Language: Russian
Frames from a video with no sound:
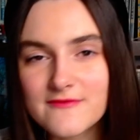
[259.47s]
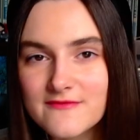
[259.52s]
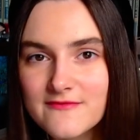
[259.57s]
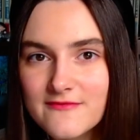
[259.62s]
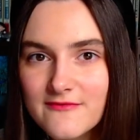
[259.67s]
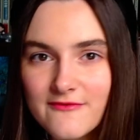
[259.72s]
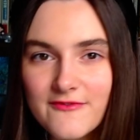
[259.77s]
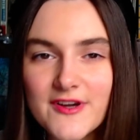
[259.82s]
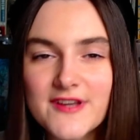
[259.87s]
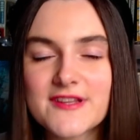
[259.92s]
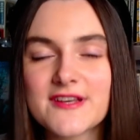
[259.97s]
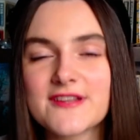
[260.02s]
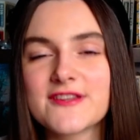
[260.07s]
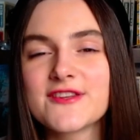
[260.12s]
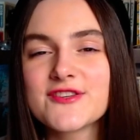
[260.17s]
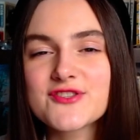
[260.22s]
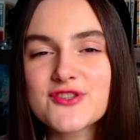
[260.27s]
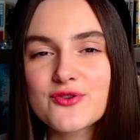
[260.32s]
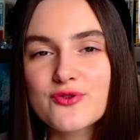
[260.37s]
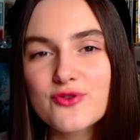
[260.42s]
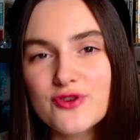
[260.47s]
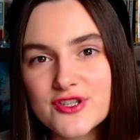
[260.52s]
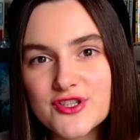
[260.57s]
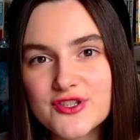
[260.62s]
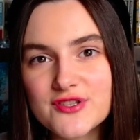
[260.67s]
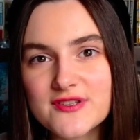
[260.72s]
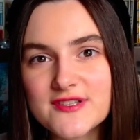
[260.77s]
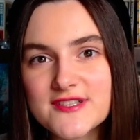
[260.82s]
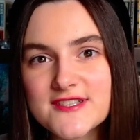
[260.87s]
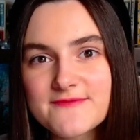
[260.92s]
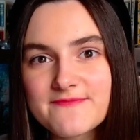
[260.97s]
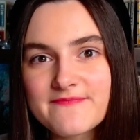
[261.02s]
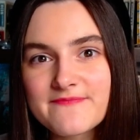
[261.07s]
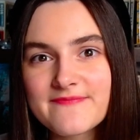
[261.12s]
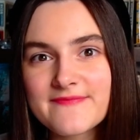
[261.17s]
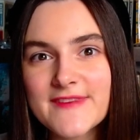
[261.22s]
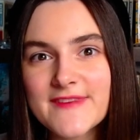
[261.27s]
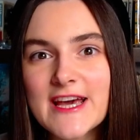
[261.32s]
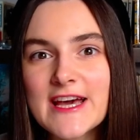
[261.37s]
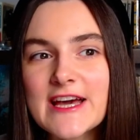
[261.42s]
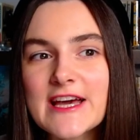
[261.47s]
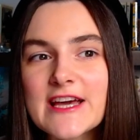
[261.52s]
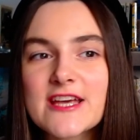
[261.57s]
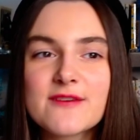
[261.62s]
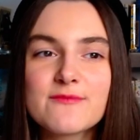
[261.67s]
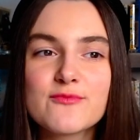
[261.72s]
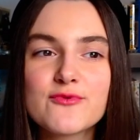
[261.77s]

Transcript: война-то не закончилась, и